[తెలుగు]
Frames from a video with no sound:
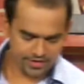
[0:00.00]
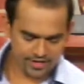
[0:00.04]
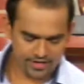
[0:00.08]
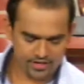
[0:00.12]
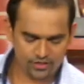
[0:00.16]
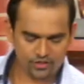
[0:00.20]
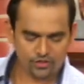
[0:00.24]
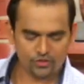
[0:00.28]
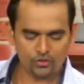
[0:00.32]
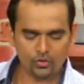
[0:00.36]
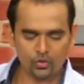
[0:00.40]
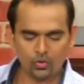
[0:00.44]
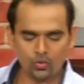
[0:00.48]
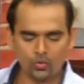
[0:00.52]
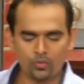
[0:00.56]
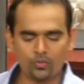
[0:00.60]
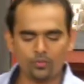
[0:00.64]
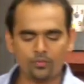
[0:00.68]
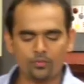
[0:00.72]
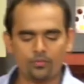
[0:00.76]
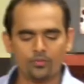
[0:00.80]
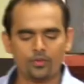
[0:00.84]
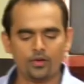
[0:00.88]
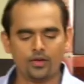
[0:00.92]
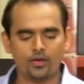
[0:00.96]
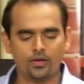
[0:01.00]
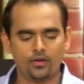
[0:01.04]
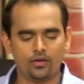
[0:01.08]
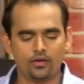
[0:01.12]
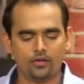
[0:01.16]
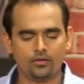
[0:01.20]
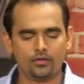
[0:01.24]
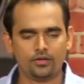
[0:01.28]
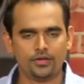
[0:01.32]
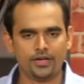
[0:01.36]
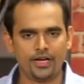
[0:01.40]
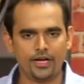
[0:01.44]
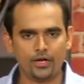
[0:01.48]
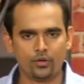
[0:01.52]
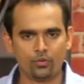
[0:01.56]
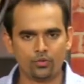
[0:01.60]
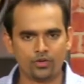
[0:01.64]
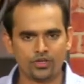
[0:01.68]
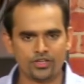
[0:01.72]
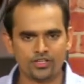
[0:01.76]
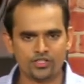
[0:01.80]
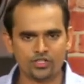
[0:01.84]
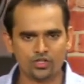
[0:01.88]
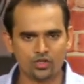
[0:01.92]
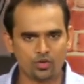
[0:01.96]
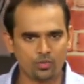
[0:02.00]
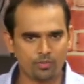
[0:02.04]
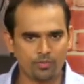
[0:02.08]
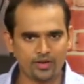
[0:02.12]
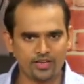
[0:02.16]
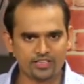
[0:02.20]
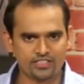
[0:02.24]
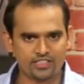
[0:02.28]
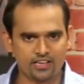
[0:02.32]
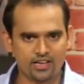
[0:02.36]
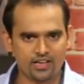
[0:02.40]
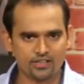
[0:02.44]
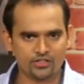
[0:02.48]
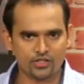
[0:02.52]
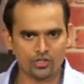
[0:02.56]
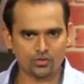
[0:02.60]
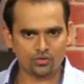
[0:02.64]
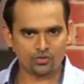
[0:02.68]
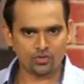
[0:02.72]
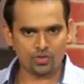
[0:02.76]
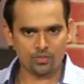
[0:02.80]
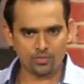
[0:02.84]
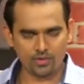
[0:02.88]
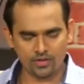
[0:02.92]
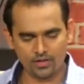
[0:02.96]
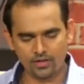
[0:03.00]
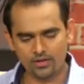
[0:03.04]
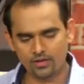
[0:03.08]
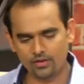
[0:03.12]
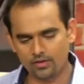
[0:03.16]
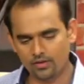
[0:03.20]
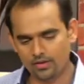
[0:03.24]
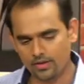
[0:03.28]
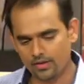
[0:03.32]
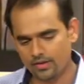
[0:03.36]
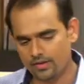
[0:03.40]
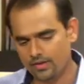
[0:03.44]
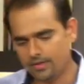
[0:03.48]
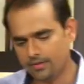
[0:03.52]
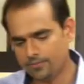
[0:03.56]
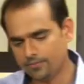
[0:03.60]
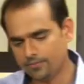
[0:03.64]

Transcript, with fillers: తేట్తో దేన్ని ఉడికించి ఒక పేస్ట్ లాగా చేసుకున్నాం కదా అది